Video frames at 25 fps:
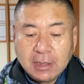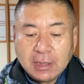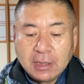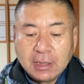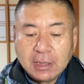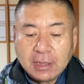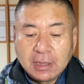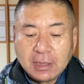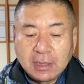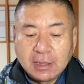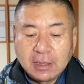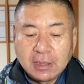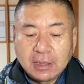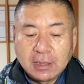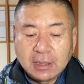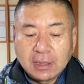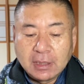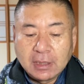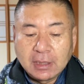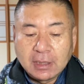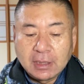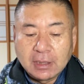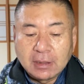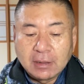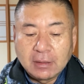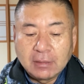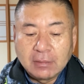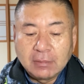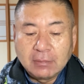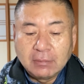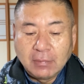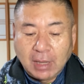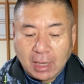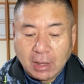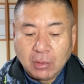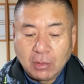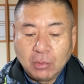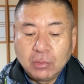えー、
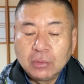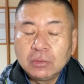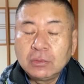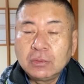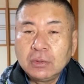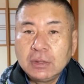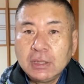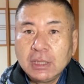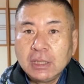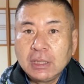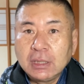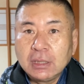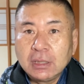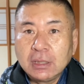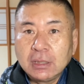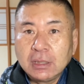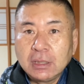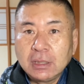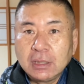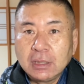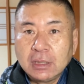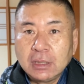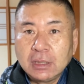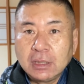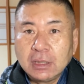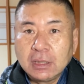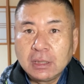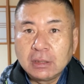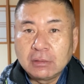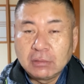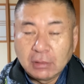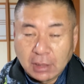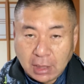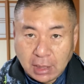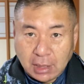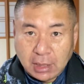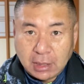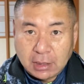まあ本当にい
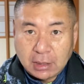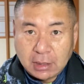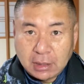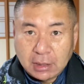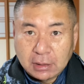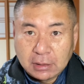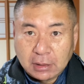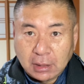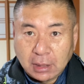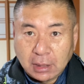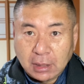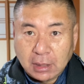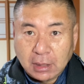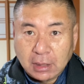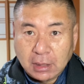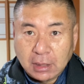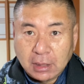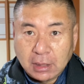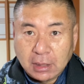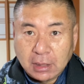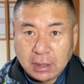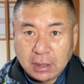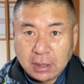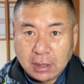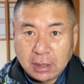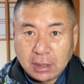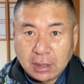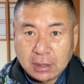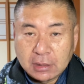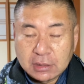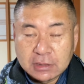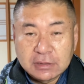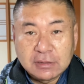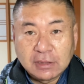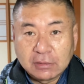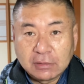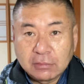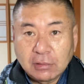くらで、
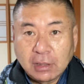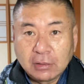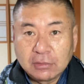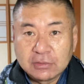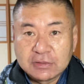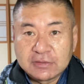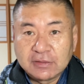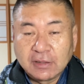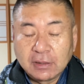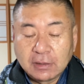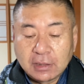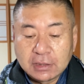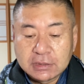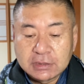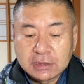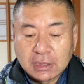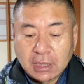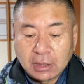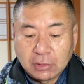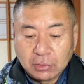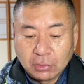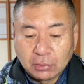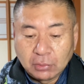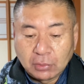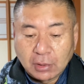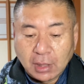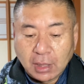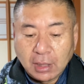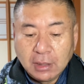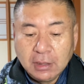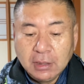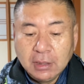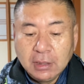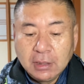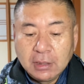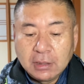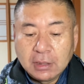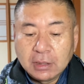えー、いくらの資産価値があるのか、
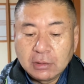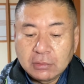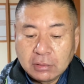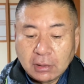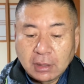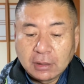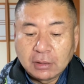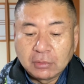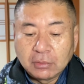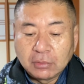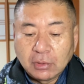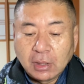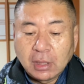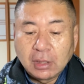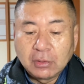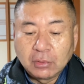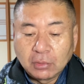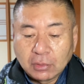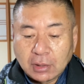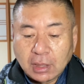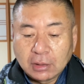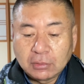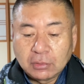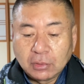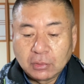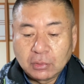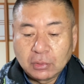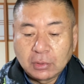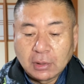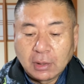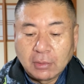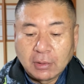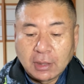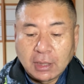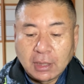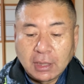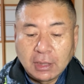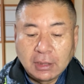いくらで売れるのかということ
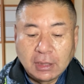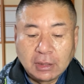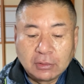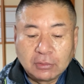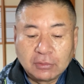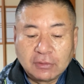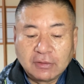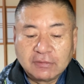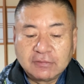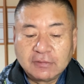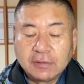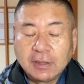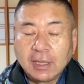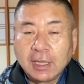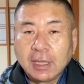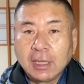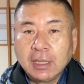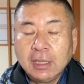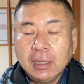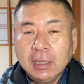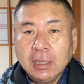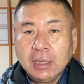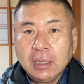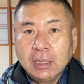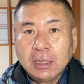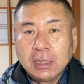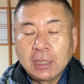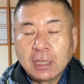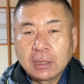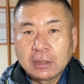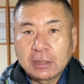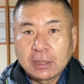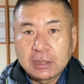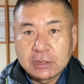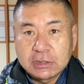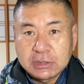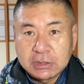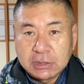がわからないとですね、
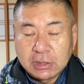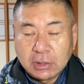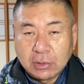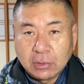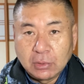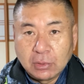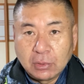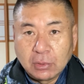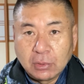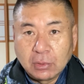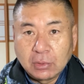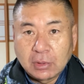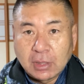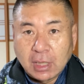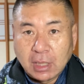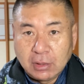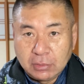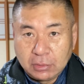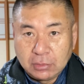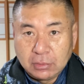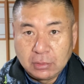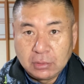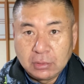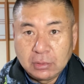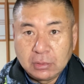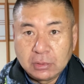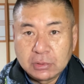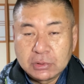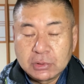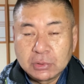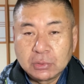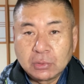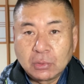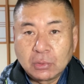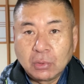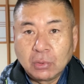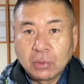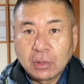新しい家を買う、
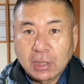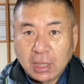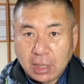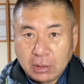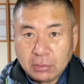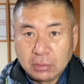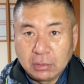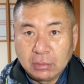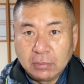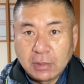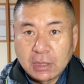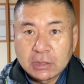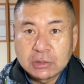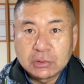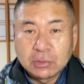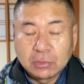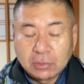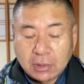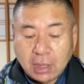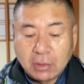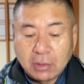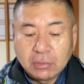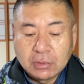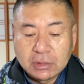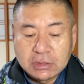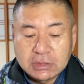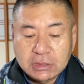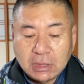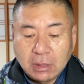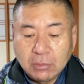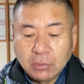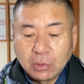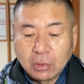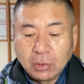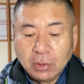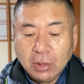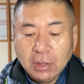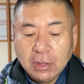中古を買う、マンションを買うにして
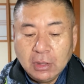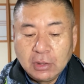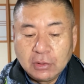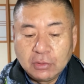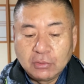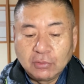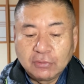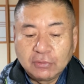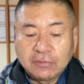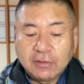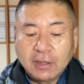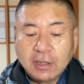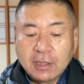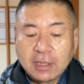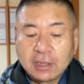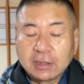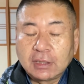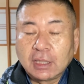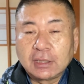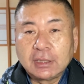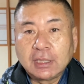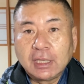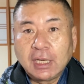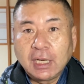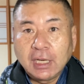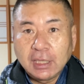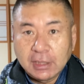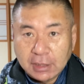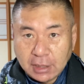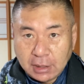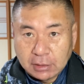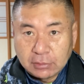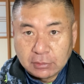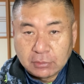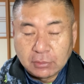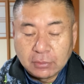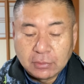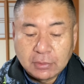も予算が立てられ
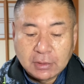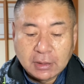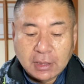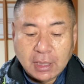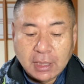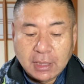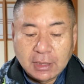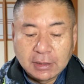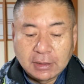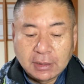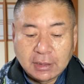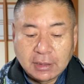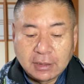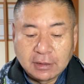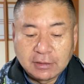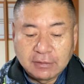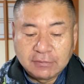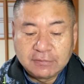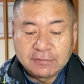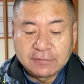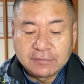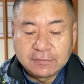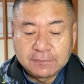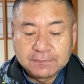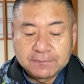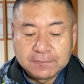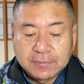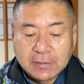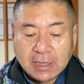ないというふうに考えたからです。